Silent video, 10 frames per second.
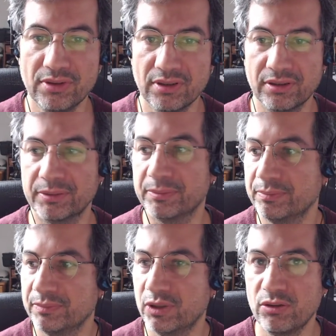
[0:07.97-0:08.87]
le euh,
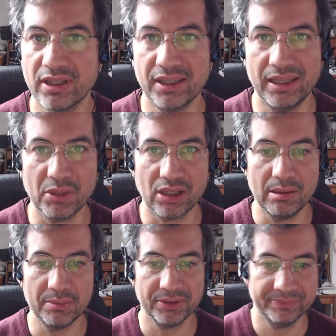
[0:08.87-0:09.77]
le cinquième quand
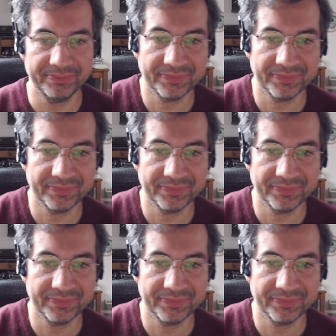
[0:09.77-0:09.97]
même.